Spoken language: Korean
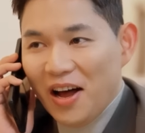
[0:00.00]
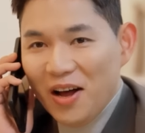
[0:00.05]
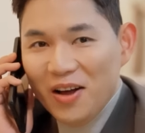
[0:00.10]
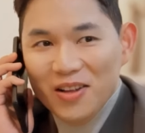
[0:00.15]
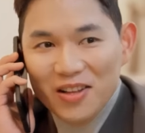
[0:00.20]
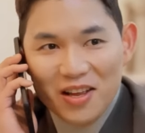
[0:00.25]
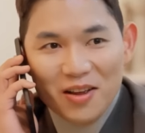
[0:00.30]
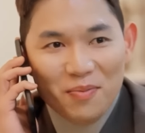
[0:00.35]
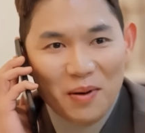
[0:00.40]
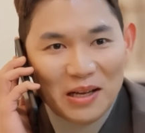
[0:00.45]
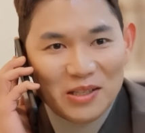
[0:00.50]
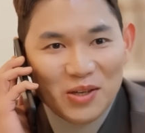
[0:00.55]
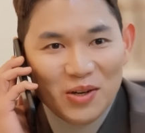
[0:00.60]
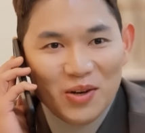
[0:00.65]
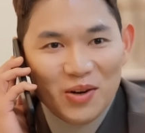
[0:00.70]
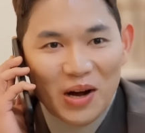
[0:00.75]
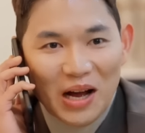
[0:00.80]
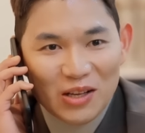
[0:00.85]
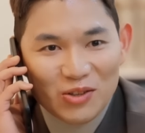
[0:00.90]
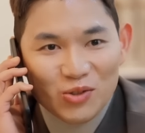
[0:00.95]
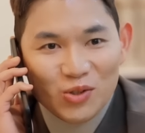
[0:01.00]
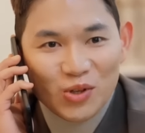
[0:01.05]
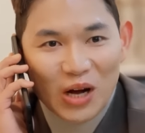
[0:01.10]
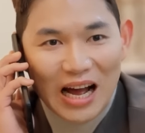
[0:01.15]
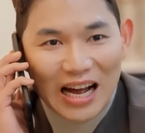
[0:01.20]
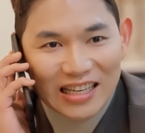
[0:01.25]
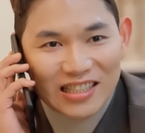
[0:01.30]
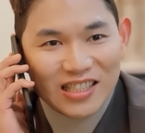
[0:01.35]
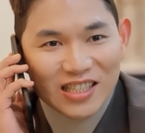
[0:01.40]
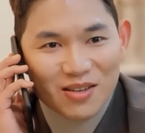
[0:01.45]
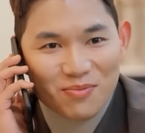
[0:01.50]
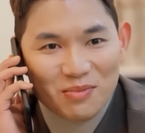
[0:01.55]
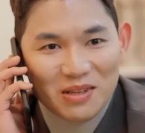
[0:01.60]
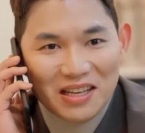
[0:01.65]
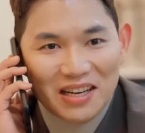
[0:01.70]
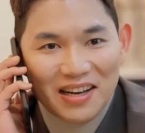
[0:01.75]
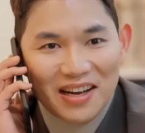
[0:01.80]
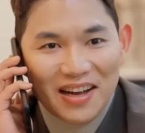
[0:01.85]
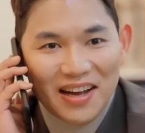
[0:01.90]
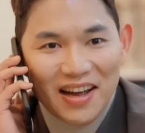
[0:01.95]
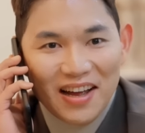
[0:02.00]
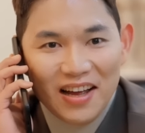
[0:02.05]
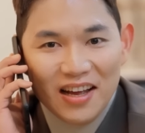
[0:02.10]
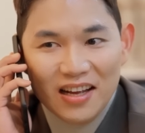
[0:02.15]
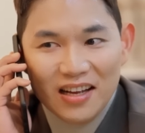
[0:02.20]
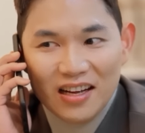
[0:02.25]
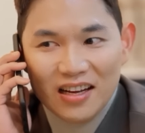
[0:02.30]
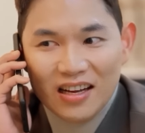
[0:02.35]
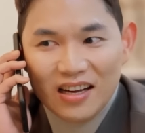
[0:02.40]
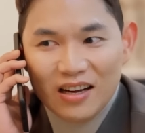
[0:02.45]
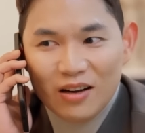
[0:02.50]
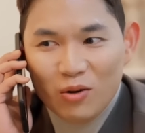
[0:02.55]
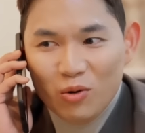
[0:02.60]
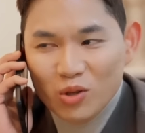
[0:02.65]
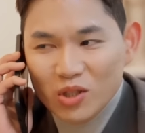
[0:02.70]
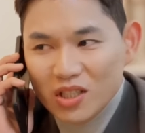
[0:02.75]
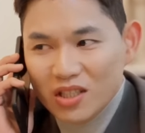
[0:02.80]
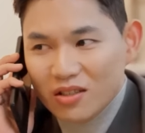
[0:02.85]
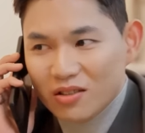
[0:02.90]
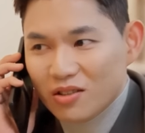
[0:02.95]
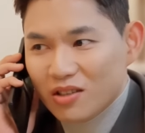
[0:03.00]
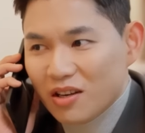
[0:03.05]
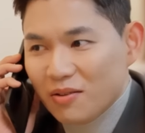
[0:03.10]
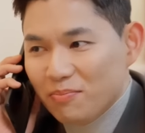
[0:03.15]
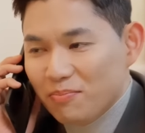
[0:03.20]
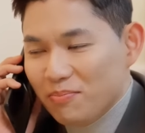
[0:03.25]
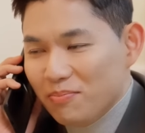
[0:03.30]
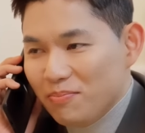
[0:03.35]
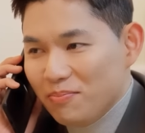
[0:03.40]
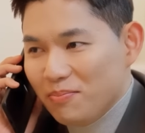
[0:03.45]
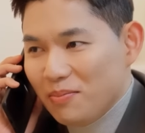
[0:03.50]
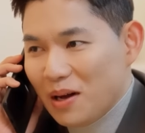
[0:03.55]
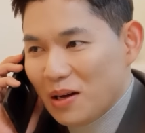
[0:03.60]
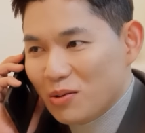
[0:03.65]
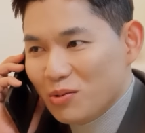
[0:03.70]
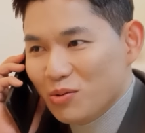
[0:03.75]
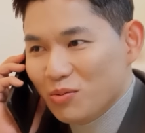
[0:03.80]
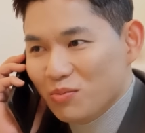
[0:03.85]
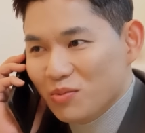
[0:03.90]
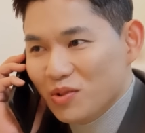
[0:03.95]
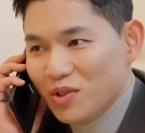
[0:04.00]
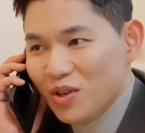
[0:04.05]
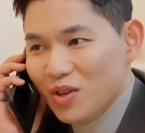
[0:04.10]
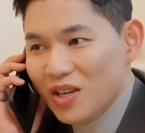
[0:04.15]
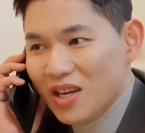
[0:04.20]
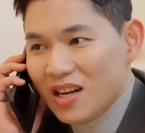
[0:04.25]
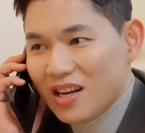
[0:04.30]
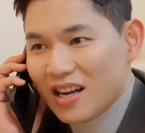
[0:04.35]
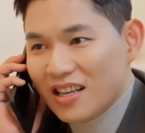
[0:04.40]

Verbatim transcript: 아, 네, 맞아요. 아주 악질입니다. 혹시 어떻게 바로 좀 처리가